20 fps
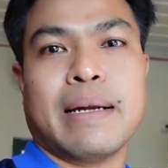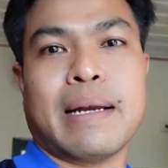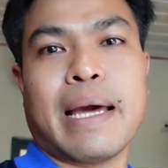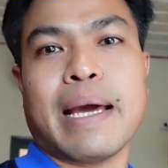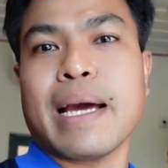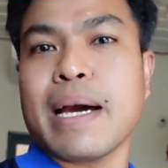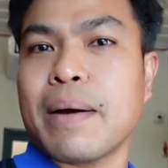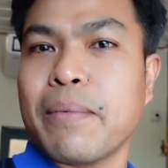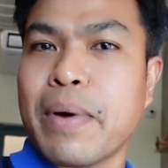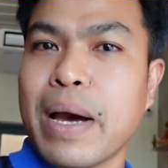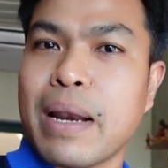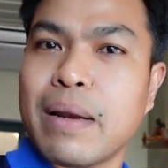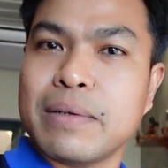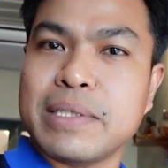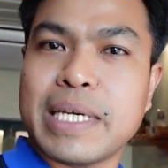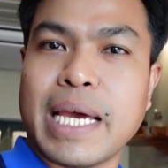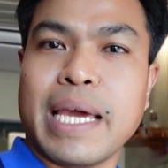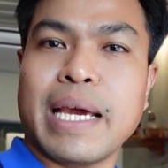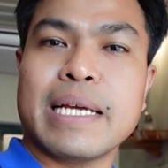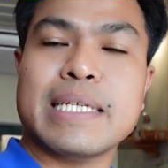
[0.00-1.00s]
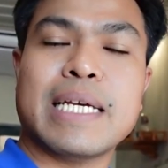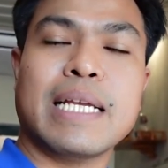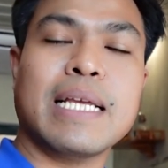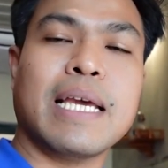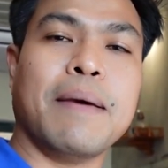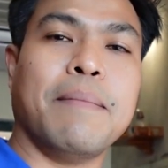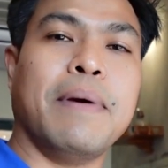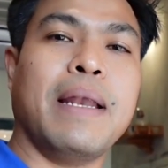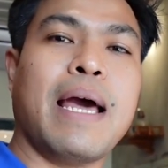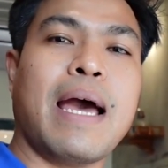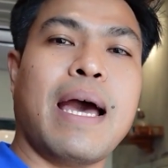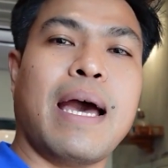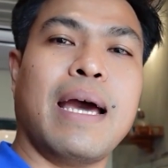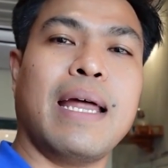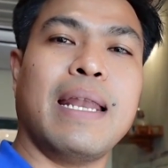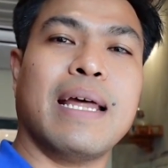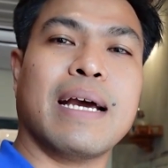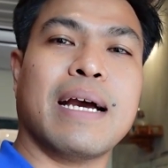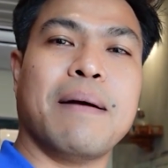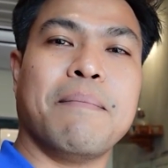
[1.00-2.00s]
ถ่ายตัวเองแบบนี้นะครับ
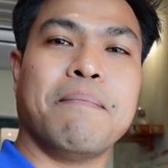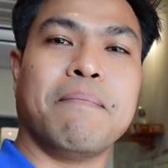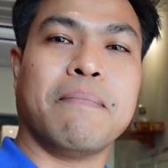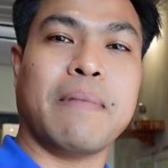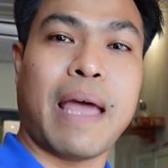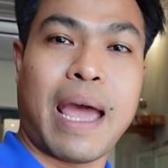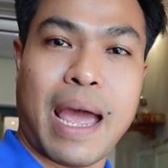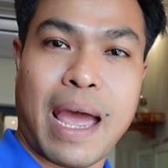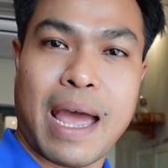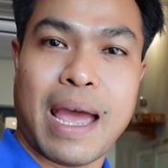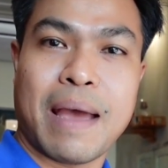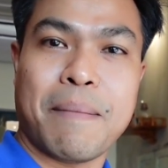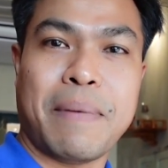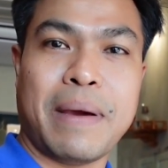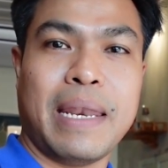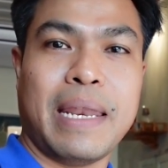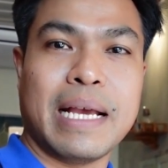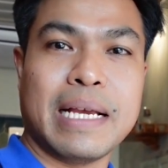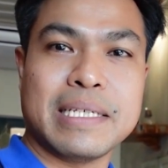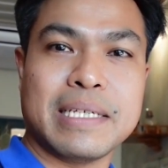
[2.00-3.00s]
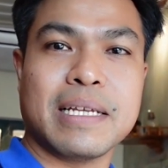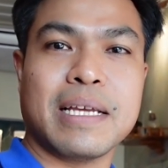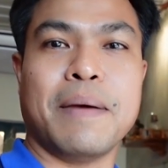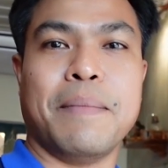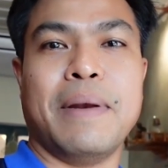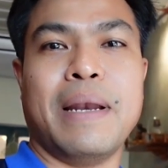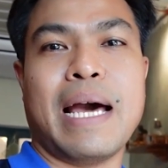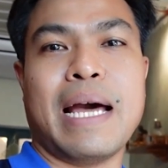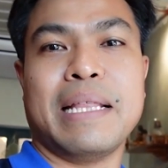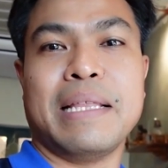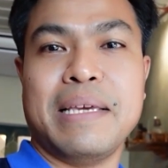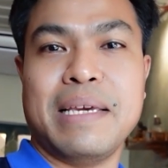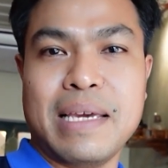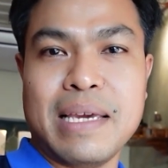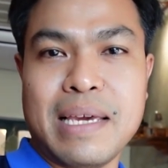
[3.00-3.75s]
คุณภาพของภาพเนี่ยแน่นอนครับ